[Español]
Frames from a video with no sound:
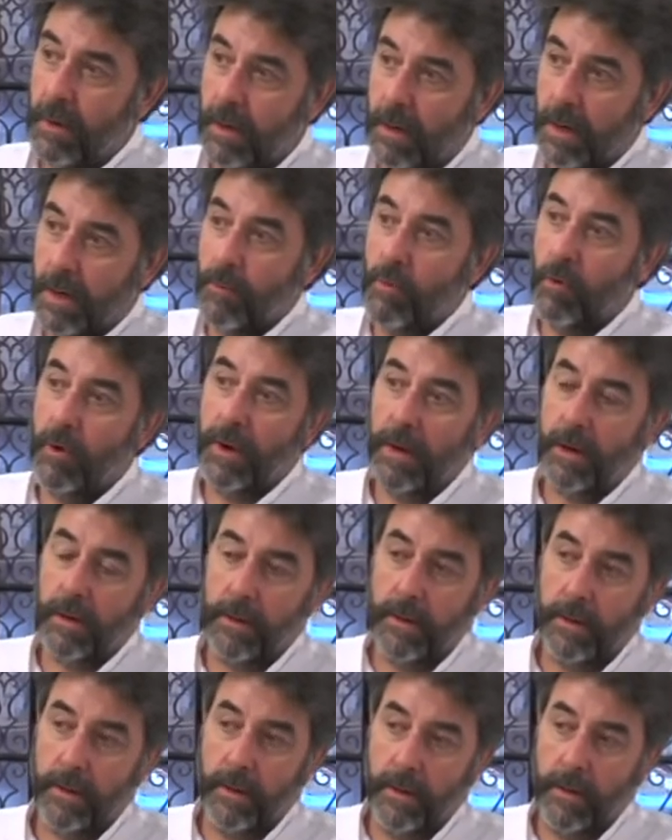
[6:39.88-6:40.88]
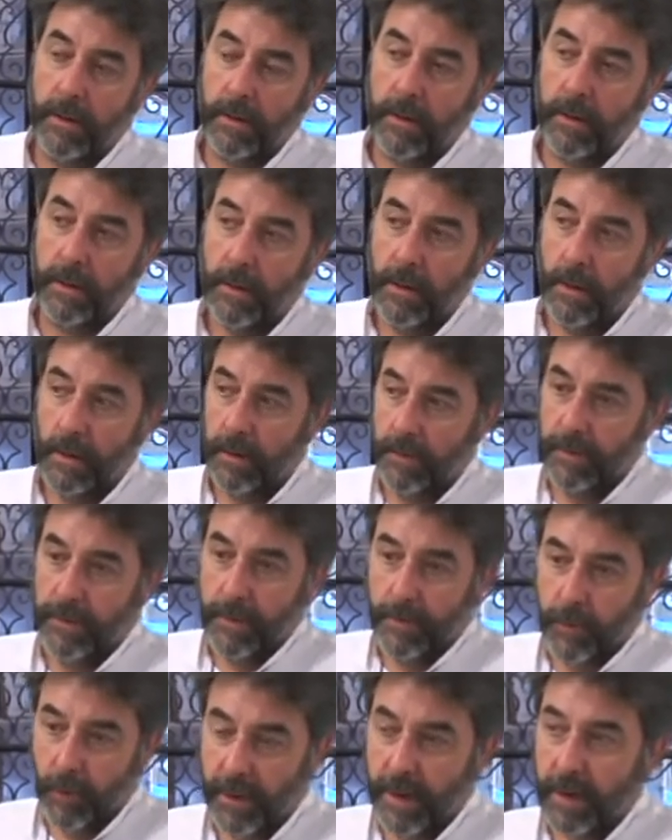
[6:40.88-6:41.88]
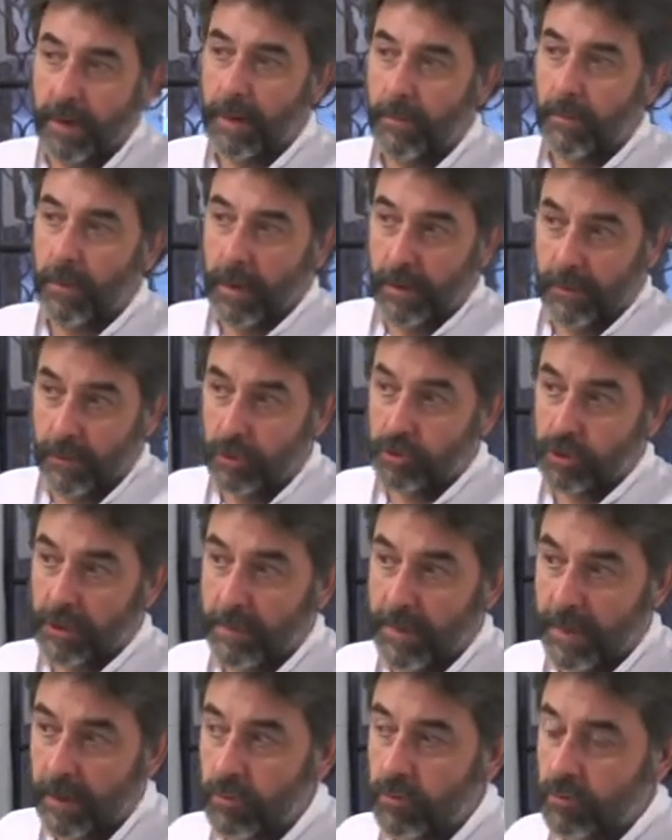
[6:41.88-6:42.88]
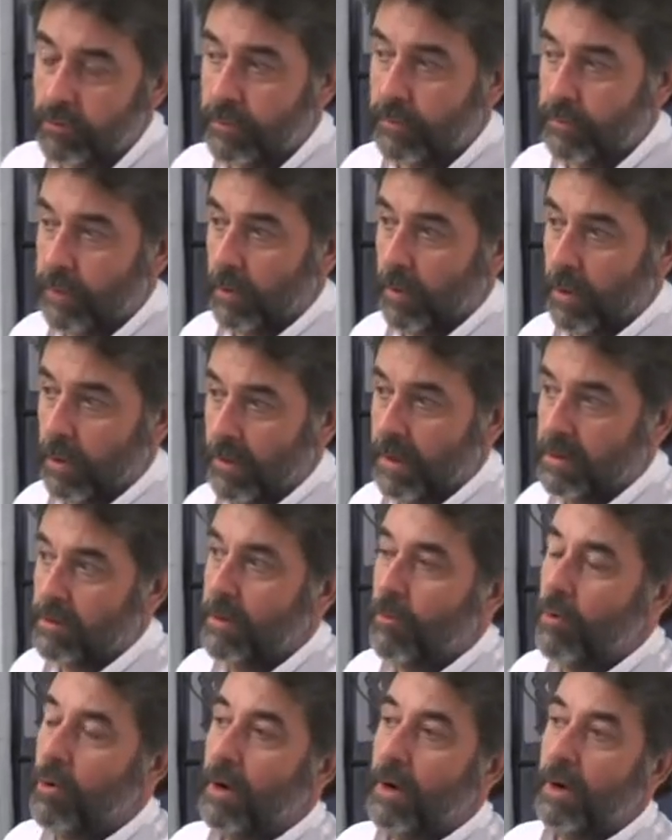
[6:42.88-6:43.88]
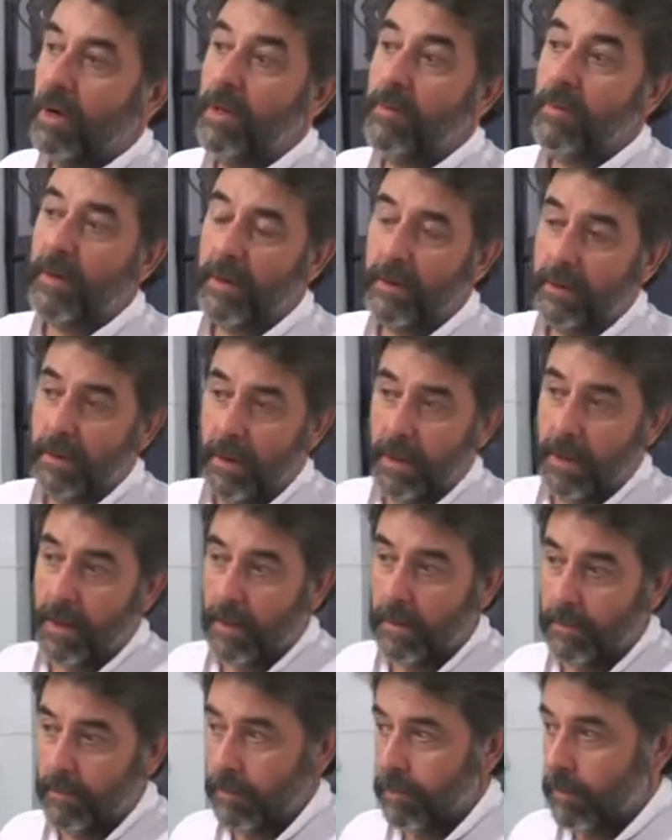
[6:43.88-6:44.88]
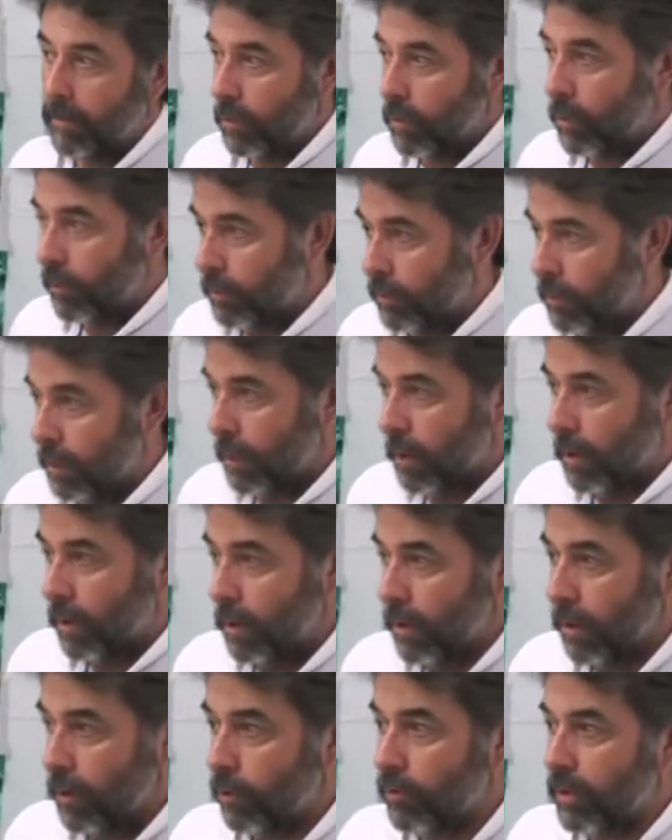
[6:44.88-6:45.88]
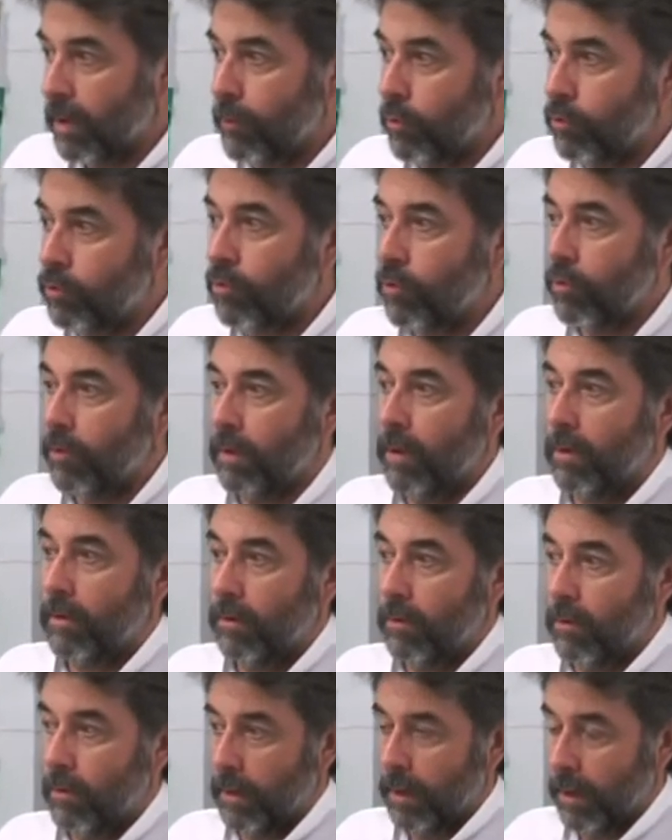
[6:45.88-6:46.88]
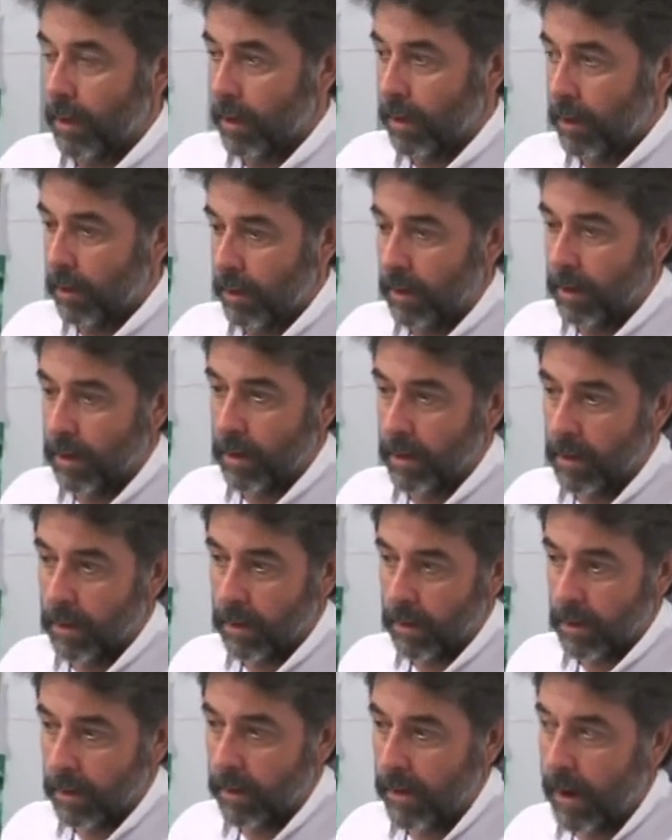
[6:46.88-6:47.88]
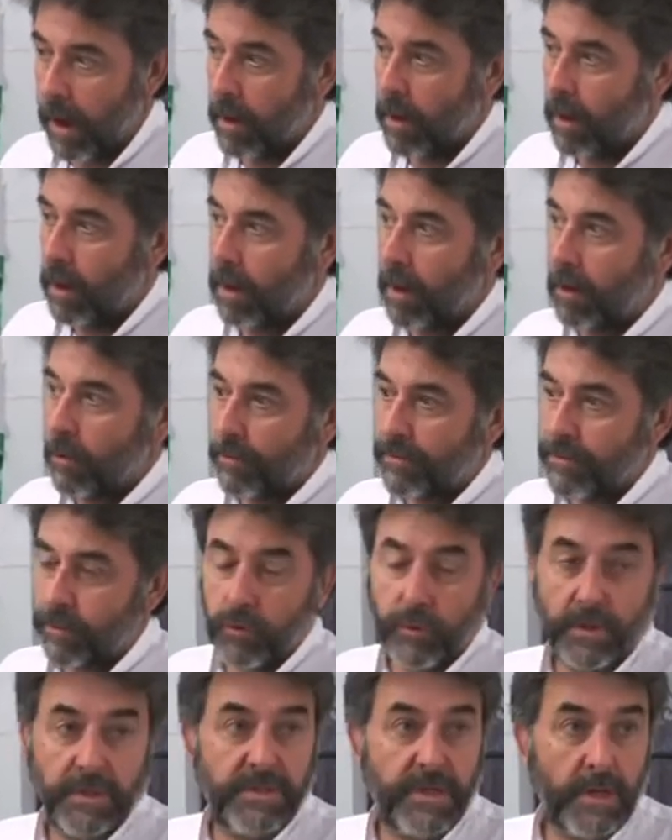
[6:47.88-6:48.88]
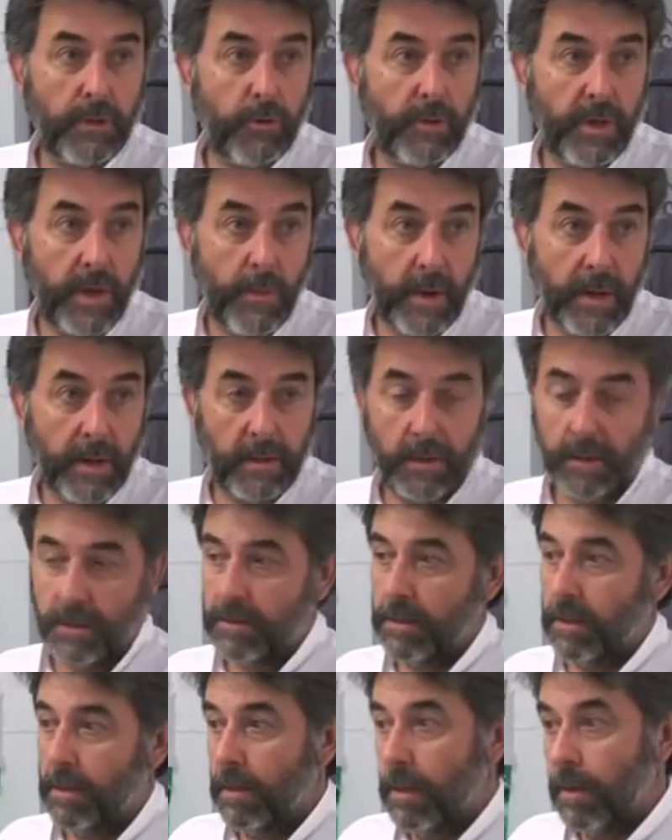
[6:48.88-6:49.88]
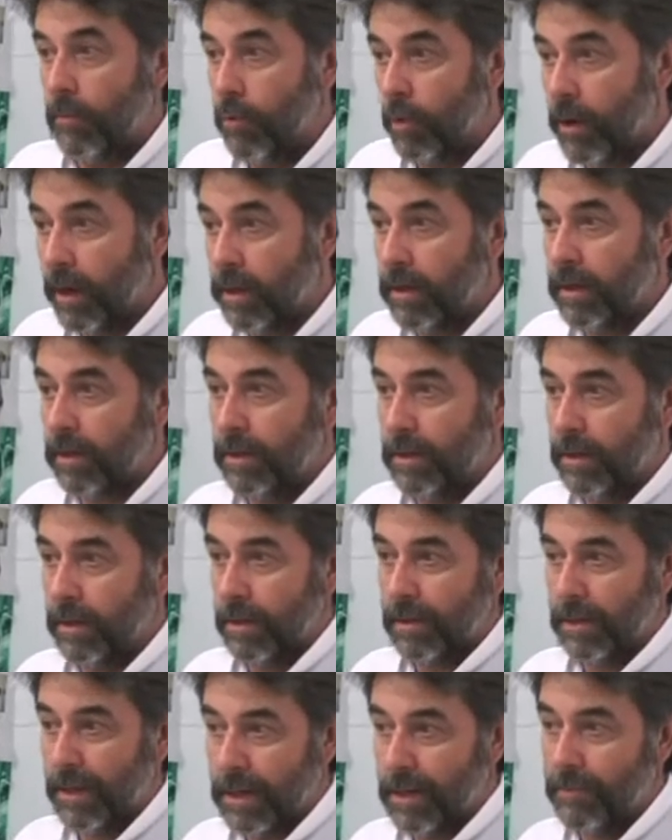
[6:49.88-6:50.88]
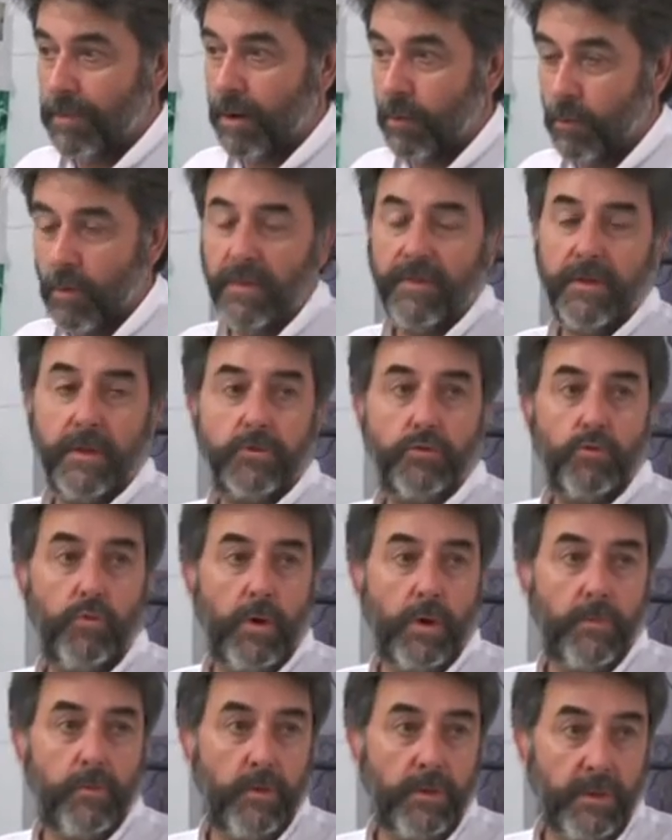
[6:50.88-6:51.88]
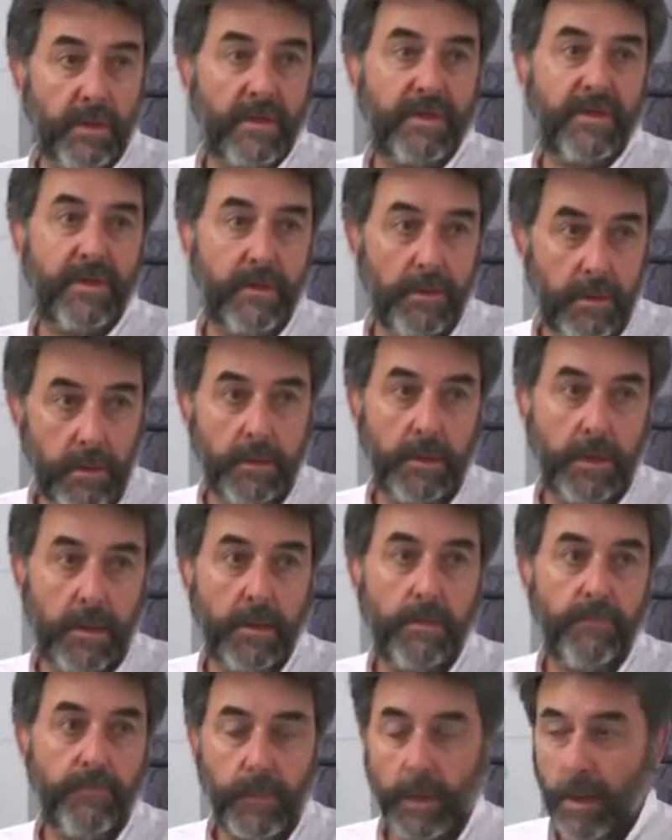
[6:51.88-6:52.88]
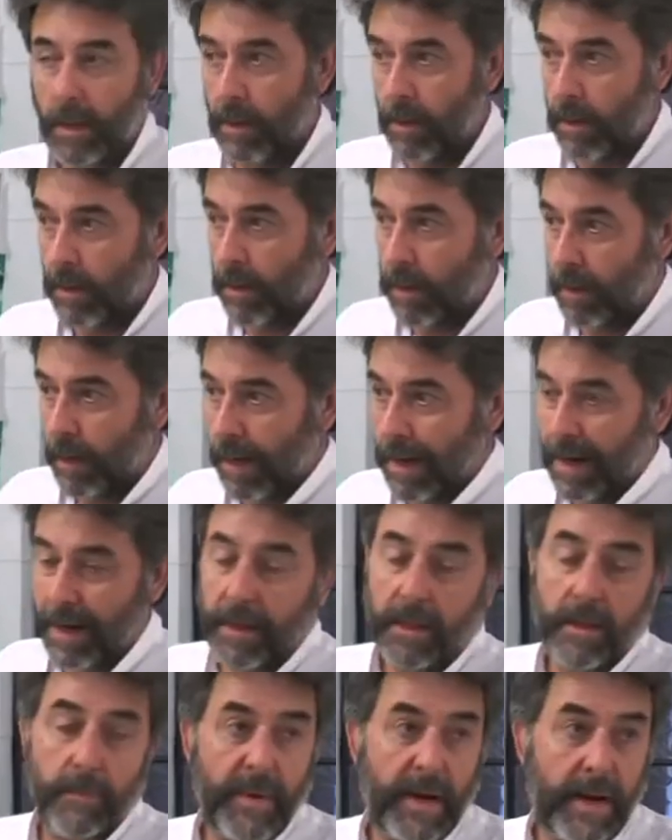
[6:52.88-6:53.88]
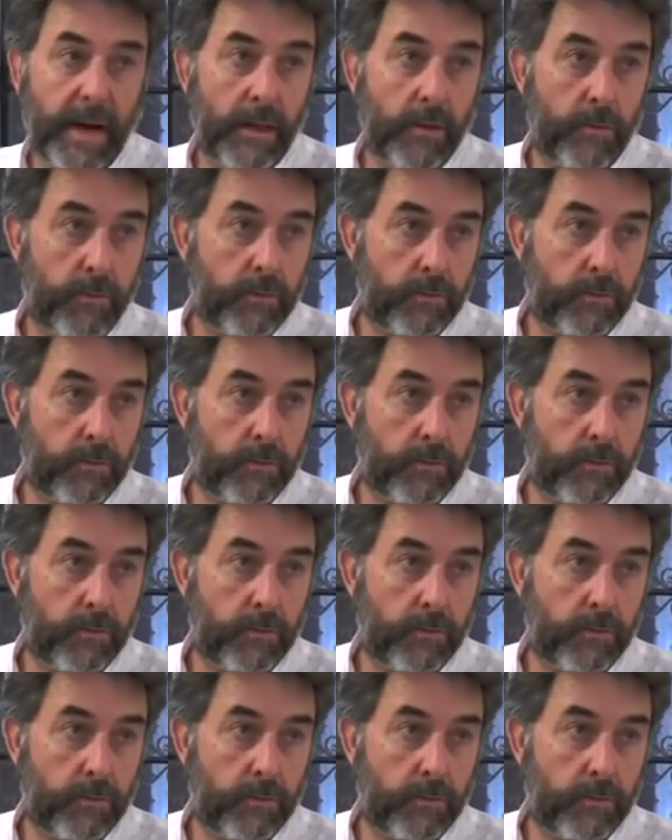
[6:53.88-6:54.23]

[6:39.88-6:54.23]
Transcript: la mujer eh, de poder, la, diosa Venus, pero además una mujer libre, mm, con, eh, contrapunto con, el, concepto cristiano de Eva, que es la mujer que, que tiene vergüenza de su cuerpo y nace y tiene eh, la carga del pecado.